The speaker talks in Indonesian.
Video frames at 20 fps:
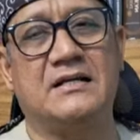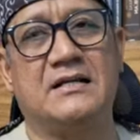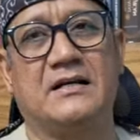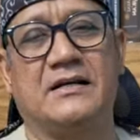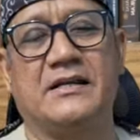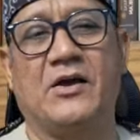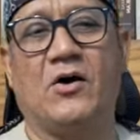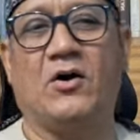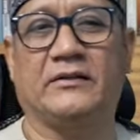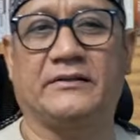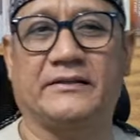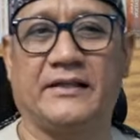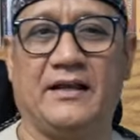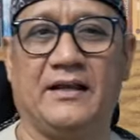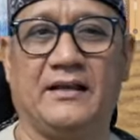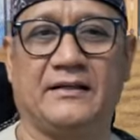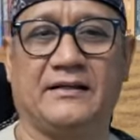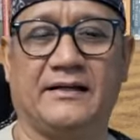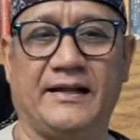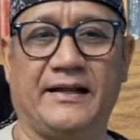di
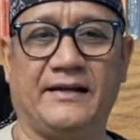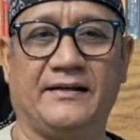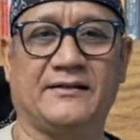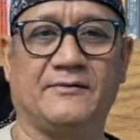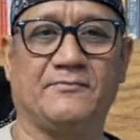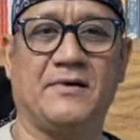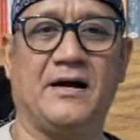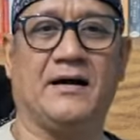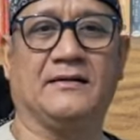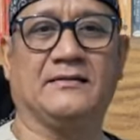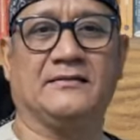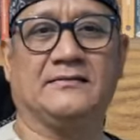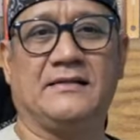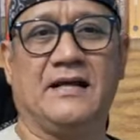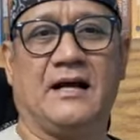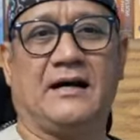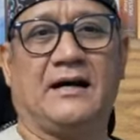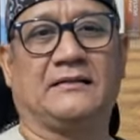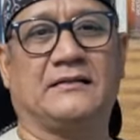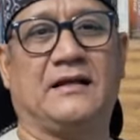Hotel Grand Kemang,
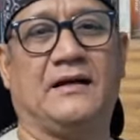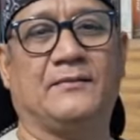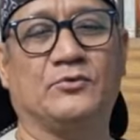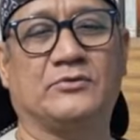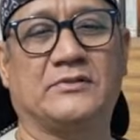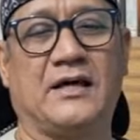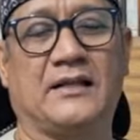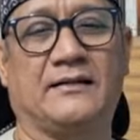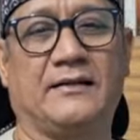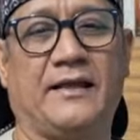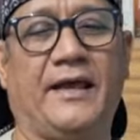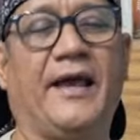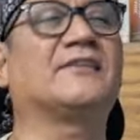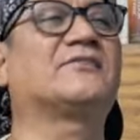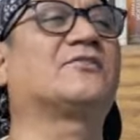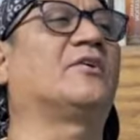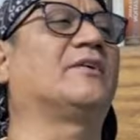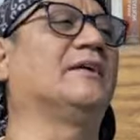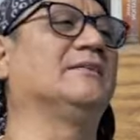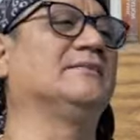Jakarta Pusat. Eh,
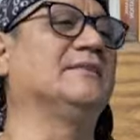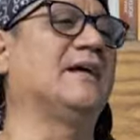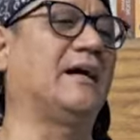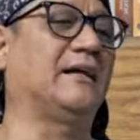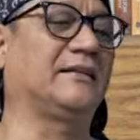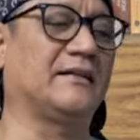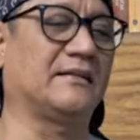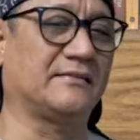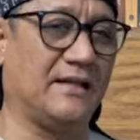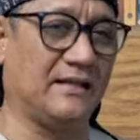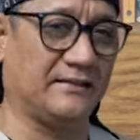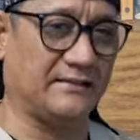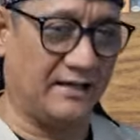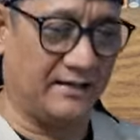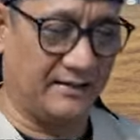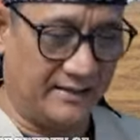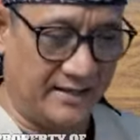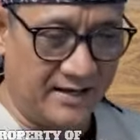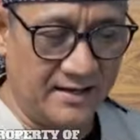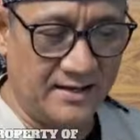sorry, Jakarta Selatan
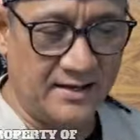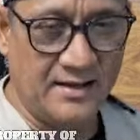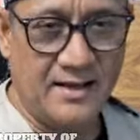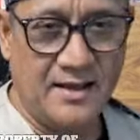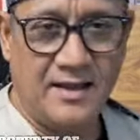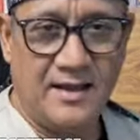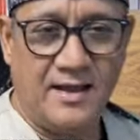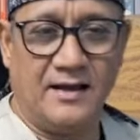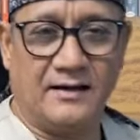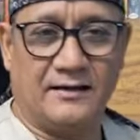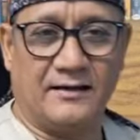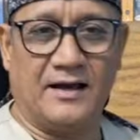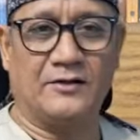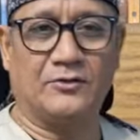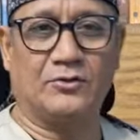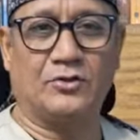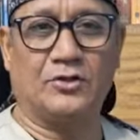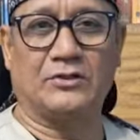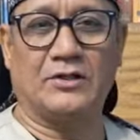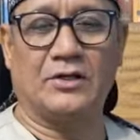ya. Dan
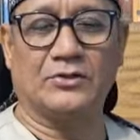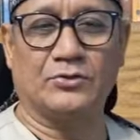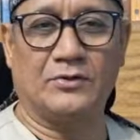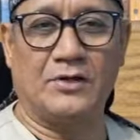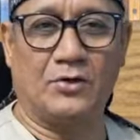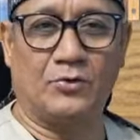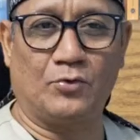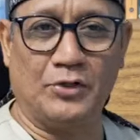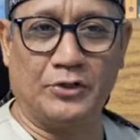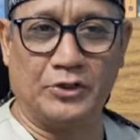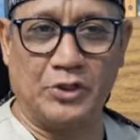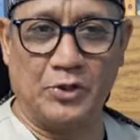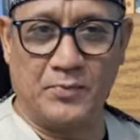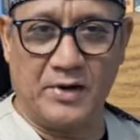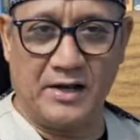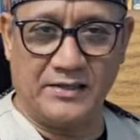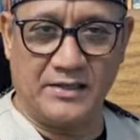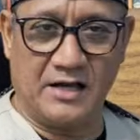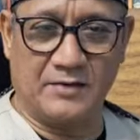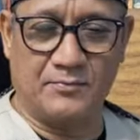kita sudah kuliti
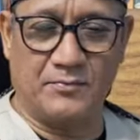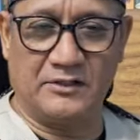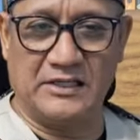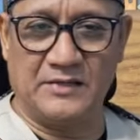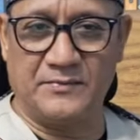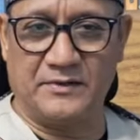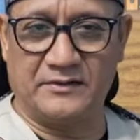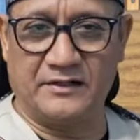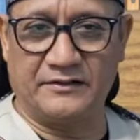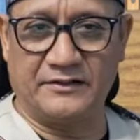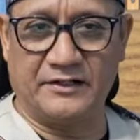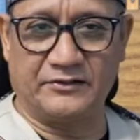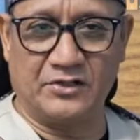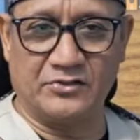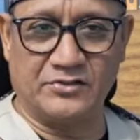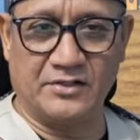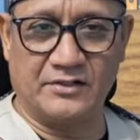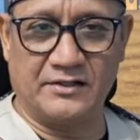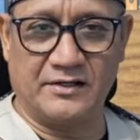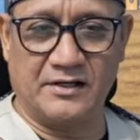banyak bagaimana
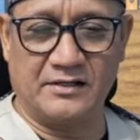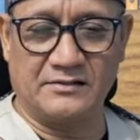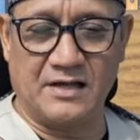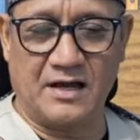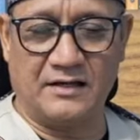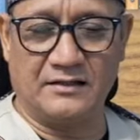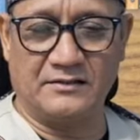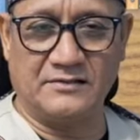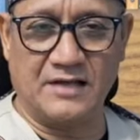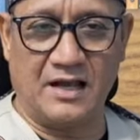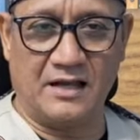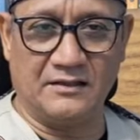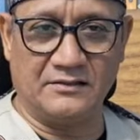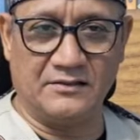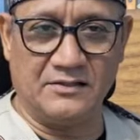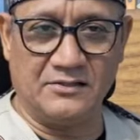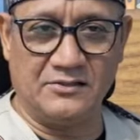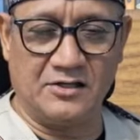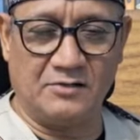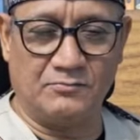netizen dengan sangat
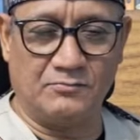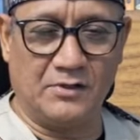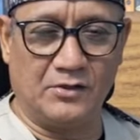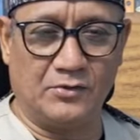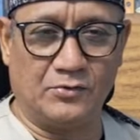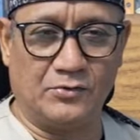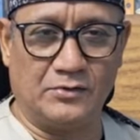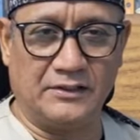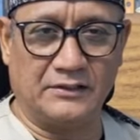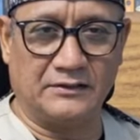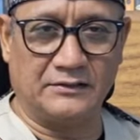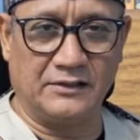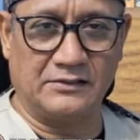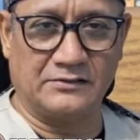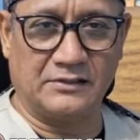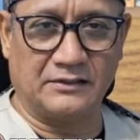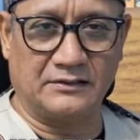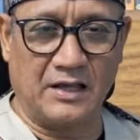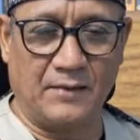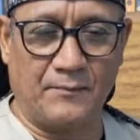canggihnya menguliti
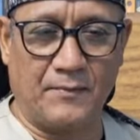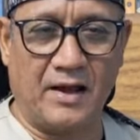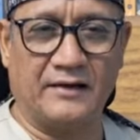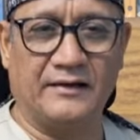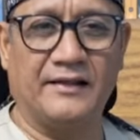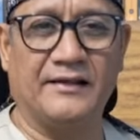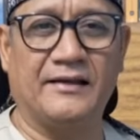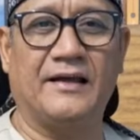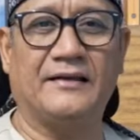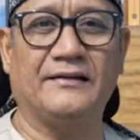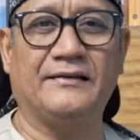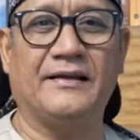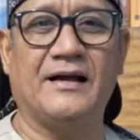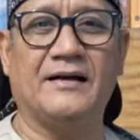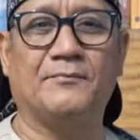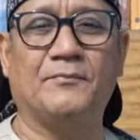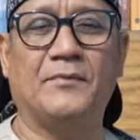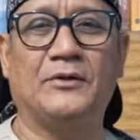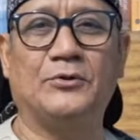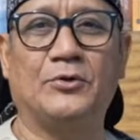setiap adegan yang
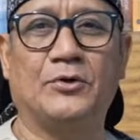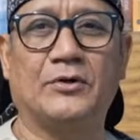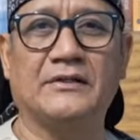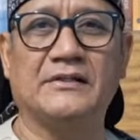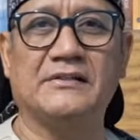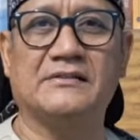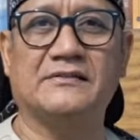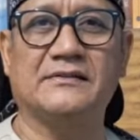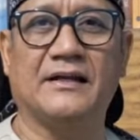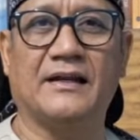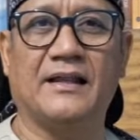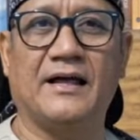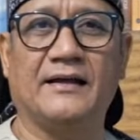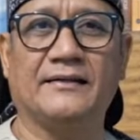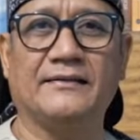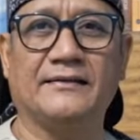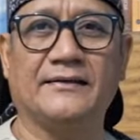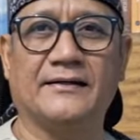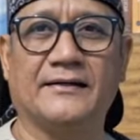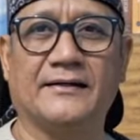menurut
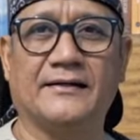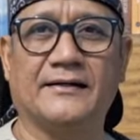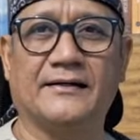istilahnya